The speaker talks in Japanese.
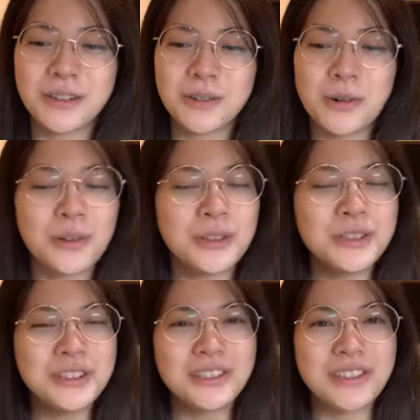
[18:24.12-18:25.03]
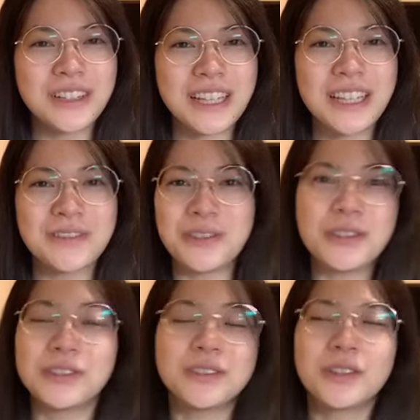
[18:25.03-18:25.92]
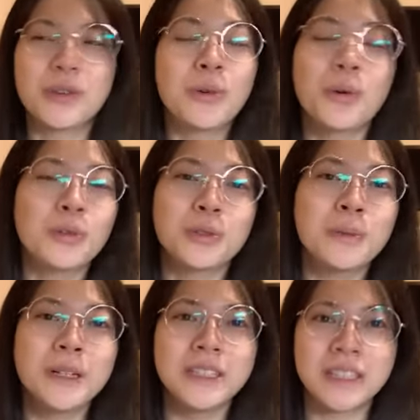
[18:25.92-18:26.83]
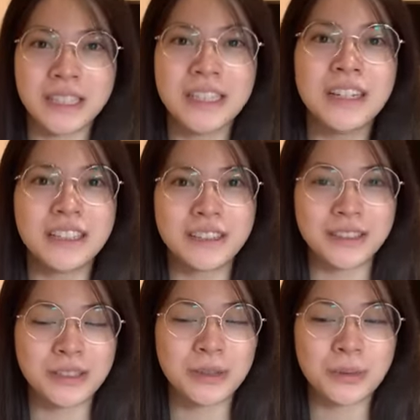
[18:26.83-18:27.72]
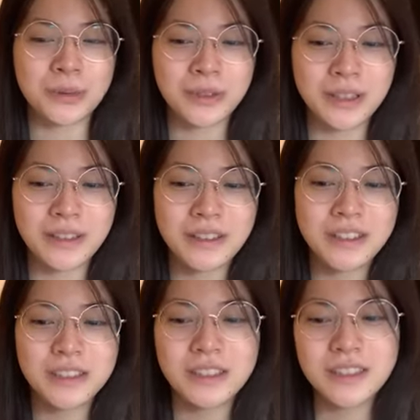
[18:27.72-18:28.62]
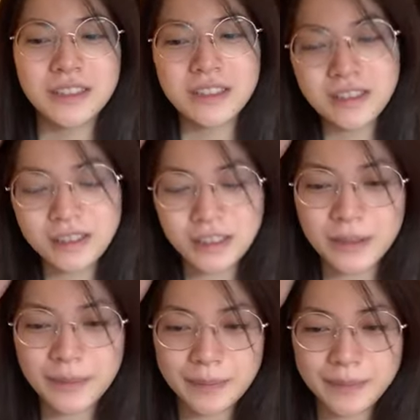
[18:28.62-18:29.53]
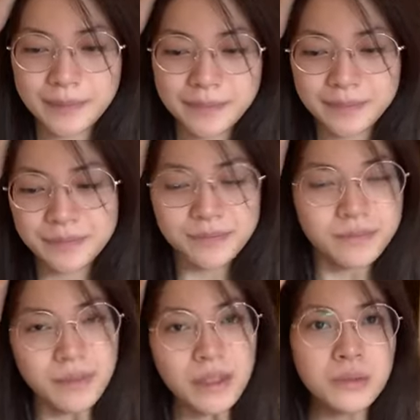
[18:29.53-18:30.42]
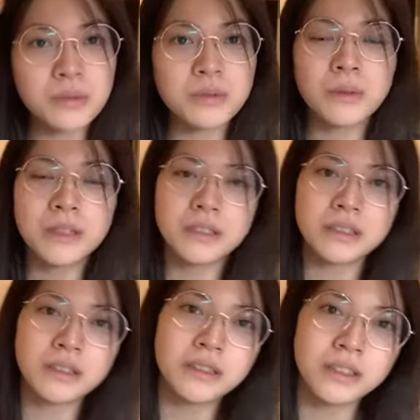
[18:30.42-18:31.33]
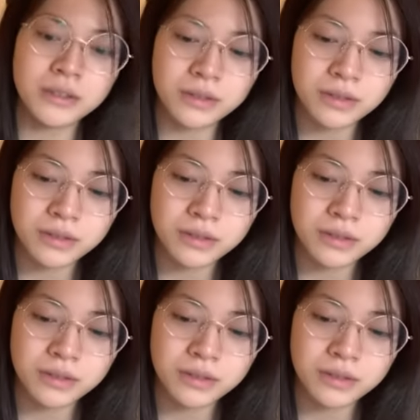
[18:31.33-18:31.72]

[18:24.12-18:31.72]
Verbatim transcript: こういうのはねもう言葉にできないです本当にね言葉にできないよ